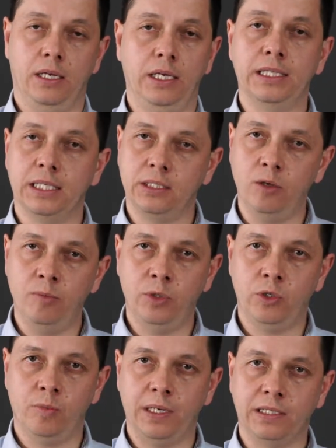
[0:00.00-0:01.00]
i
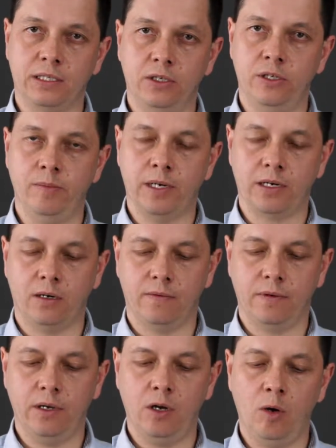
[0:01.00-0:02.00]
zastąpić opaski
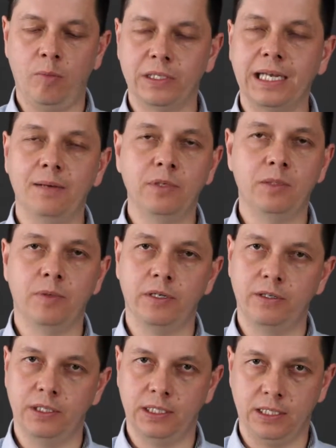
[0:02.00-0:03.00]
ślimakowe opaskami
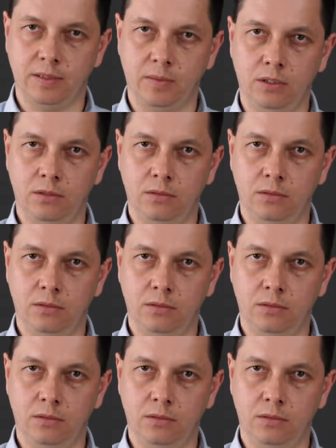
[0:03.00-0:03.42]
sprężystymi.